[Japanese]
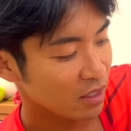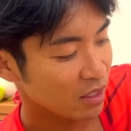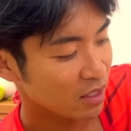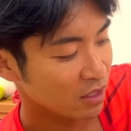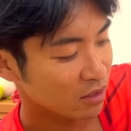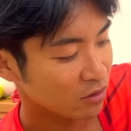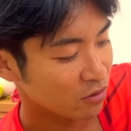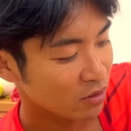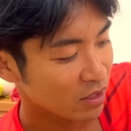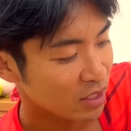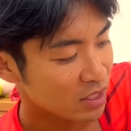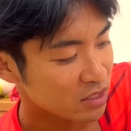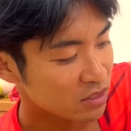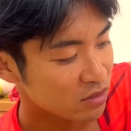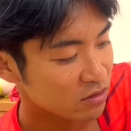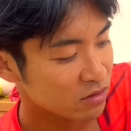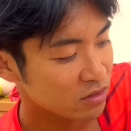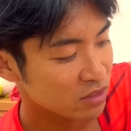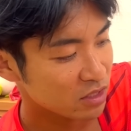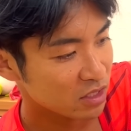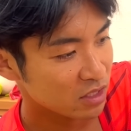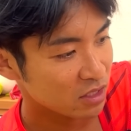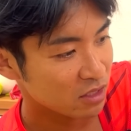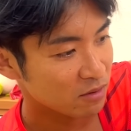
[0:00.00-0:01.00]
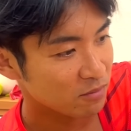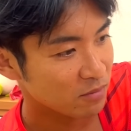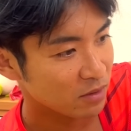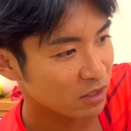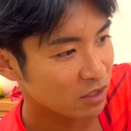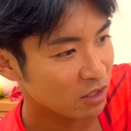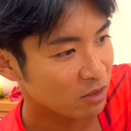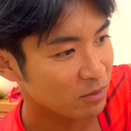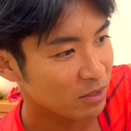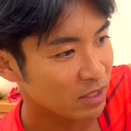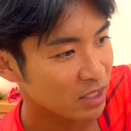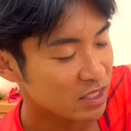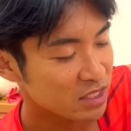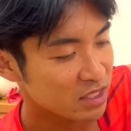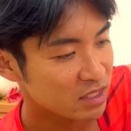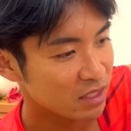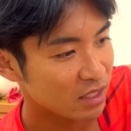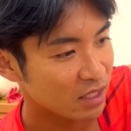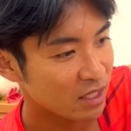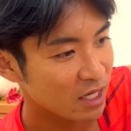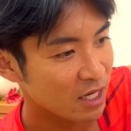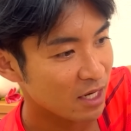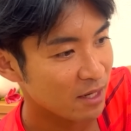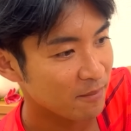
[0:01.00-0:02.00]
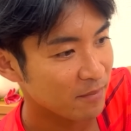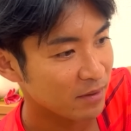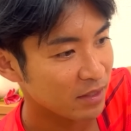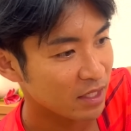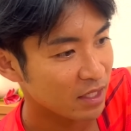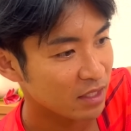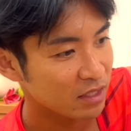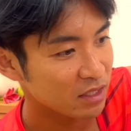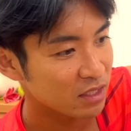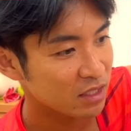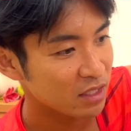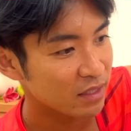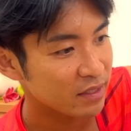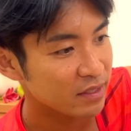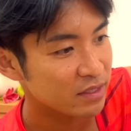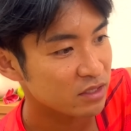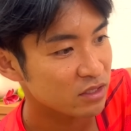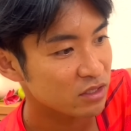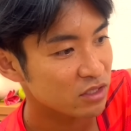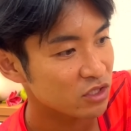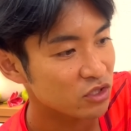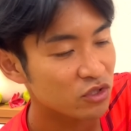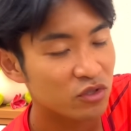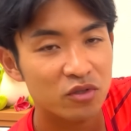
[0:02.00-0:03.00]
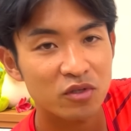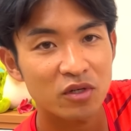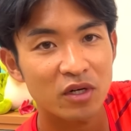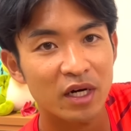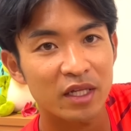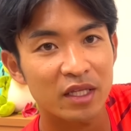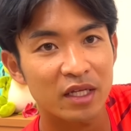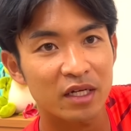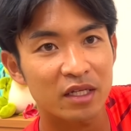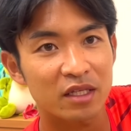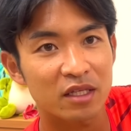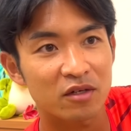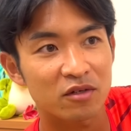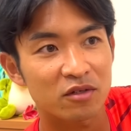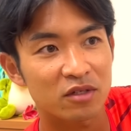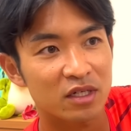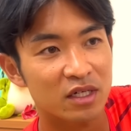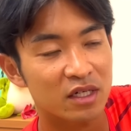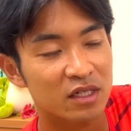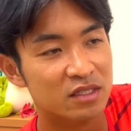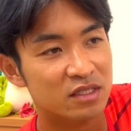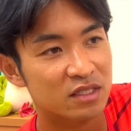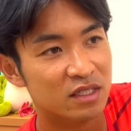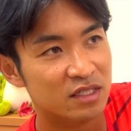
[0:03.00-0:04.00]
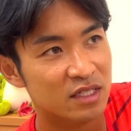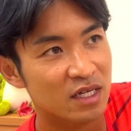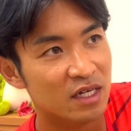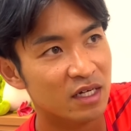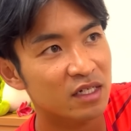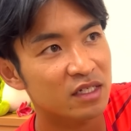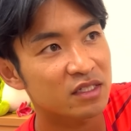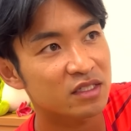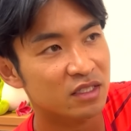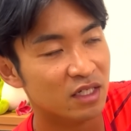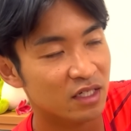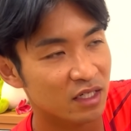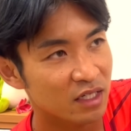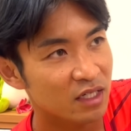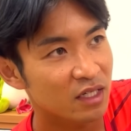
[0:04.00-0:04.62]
えー、土台作り、まあ、例えばレースからまだにかげつ以上離れている、にかげつかさんかげつか、